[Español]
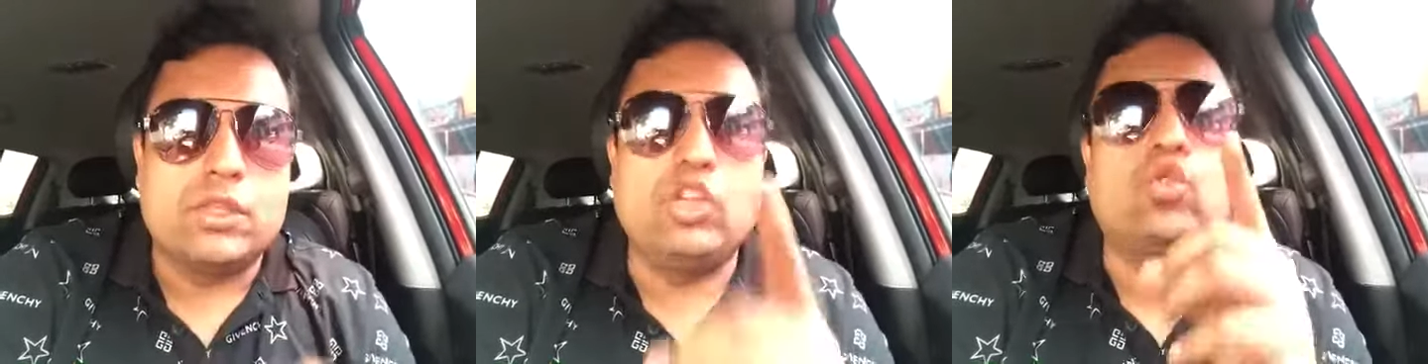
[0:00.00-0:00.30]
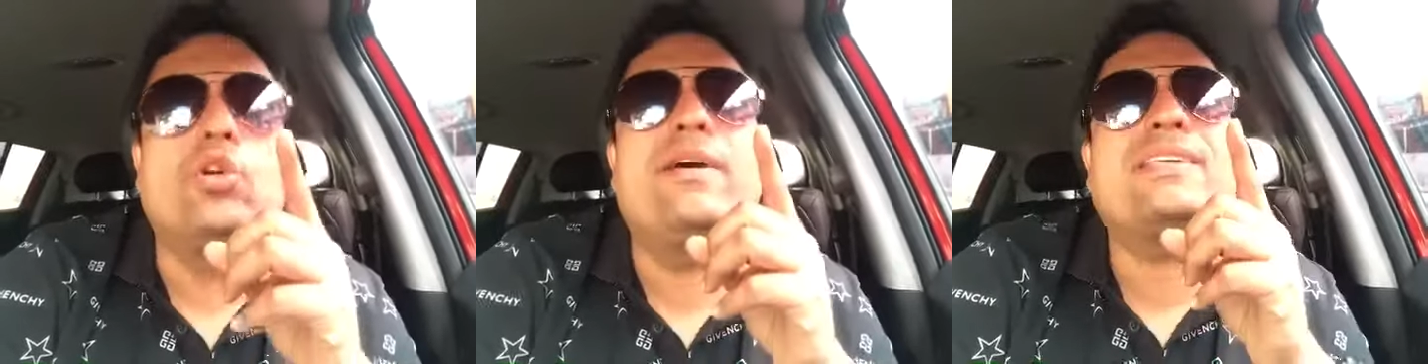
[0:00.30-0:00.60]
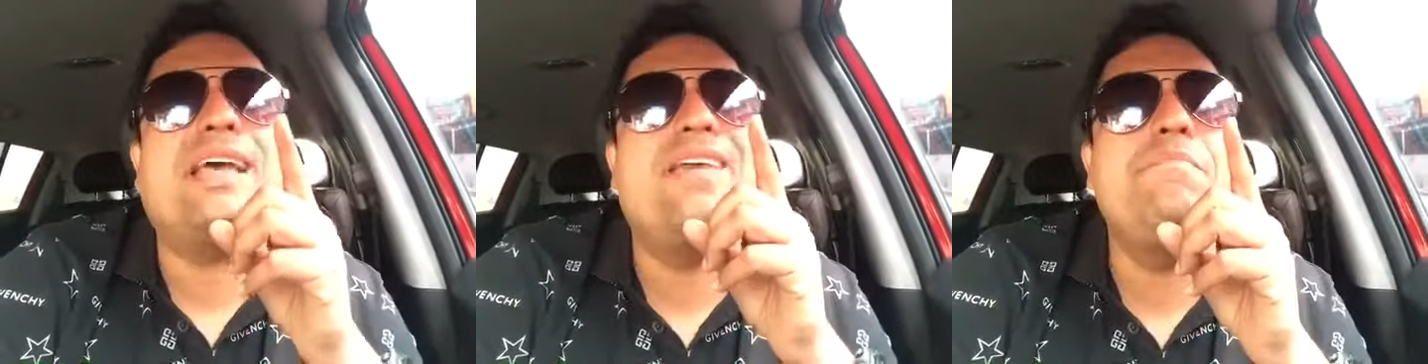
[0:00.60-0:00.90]
Y tú
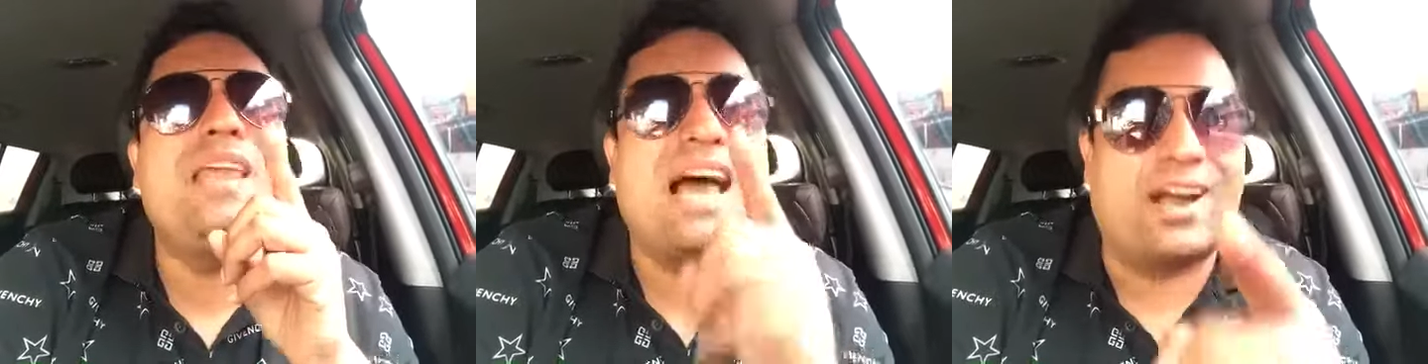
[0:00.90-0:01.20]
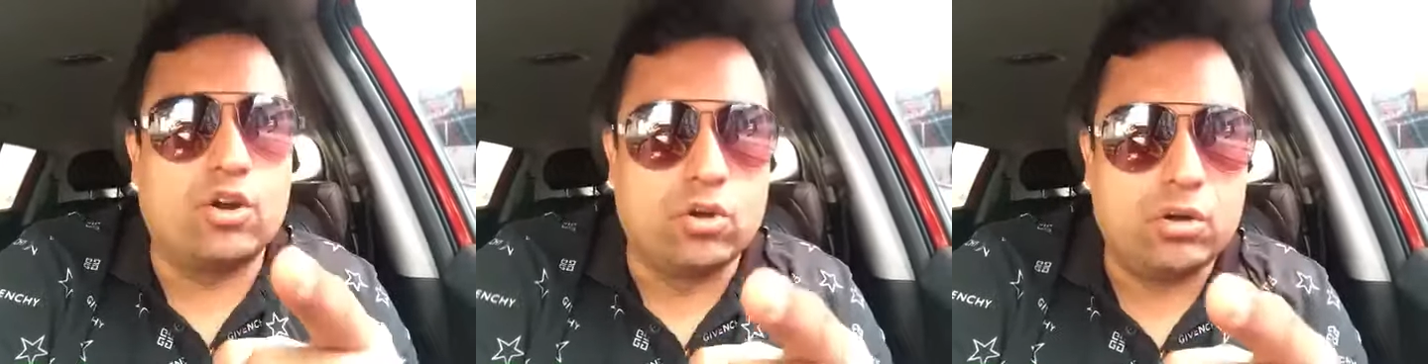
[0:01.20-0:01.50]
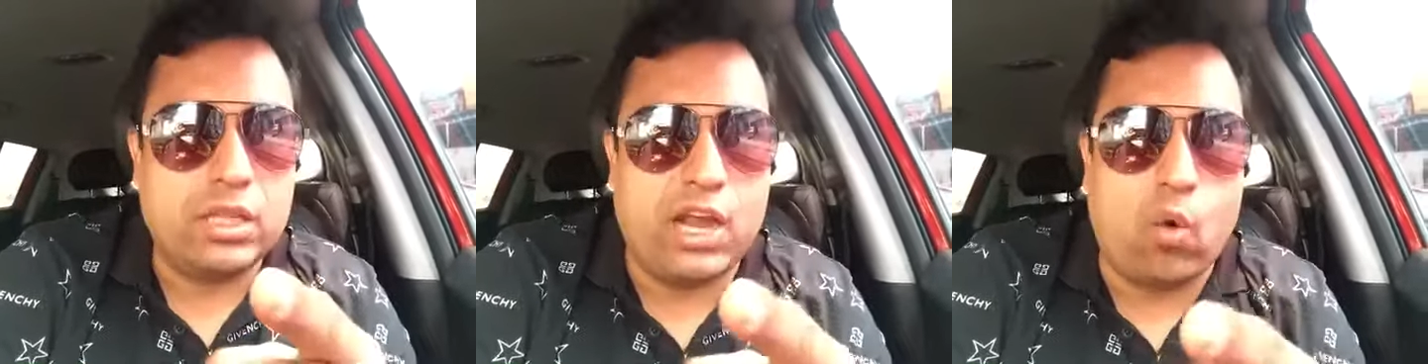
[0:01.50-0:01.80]
vives en Milagro,
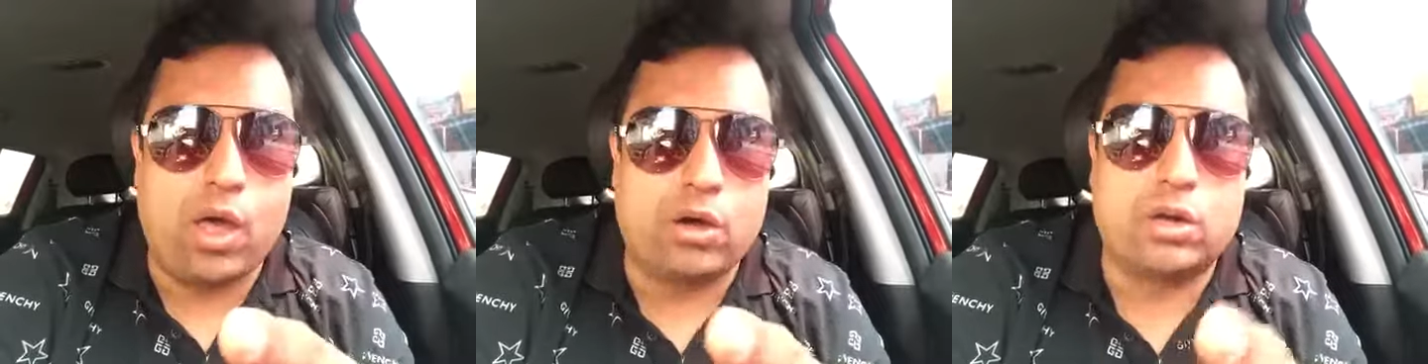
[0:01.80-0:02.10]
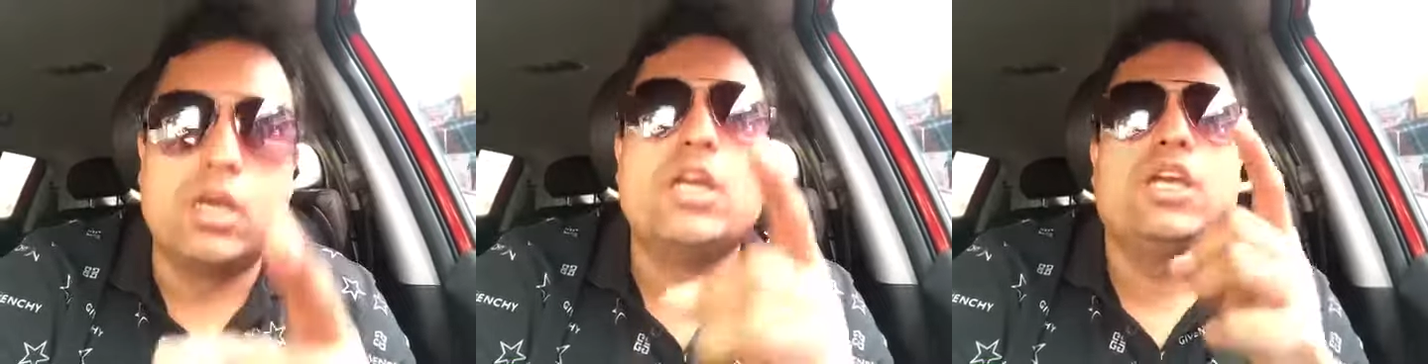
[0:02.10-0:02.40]
Ecuador.